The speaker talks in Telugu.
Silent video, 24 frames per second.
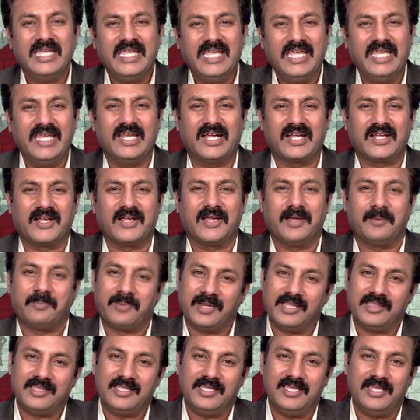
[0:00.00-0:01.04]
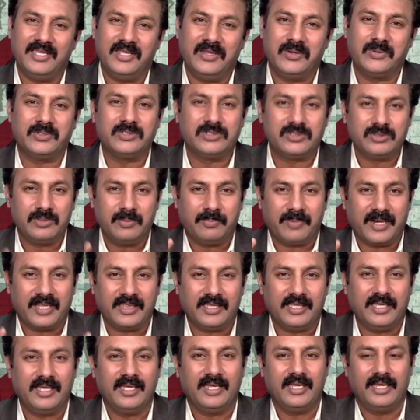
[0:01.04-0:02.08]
ఈ రకంగా ప్రతిరోజు ప్రతి